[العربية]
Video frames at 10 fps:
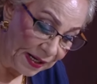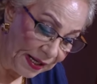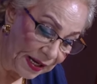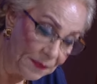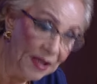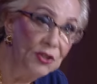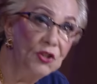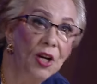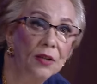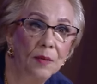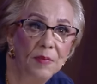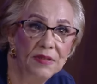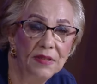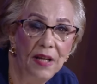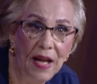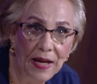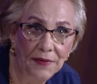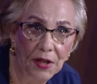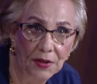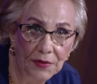للحمل ان شاء الله باذن الله
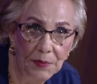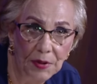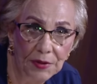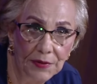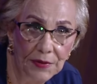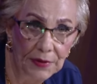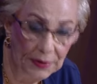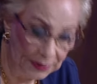عندها ارتباط